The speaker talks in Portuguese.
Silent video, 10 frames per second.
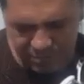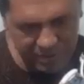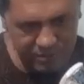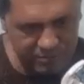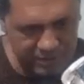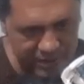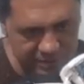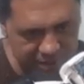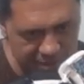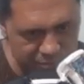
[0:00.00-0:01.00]
me perguntar
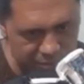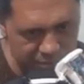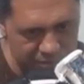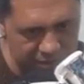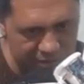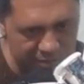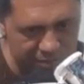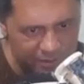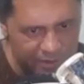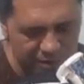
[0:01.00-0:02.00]
se era boa, se estava
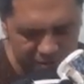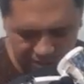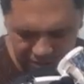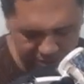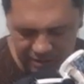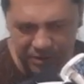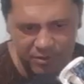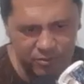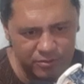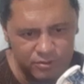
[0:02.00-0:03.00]
bom. Chegou aqui para mim
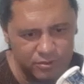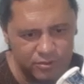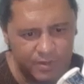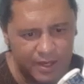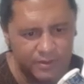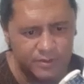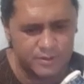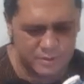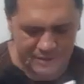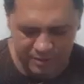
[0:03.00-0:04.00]
tudo sujo de
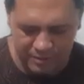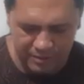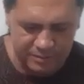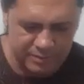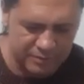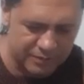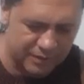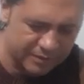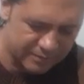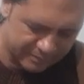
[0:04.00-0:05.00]
baixo. Vamos ver.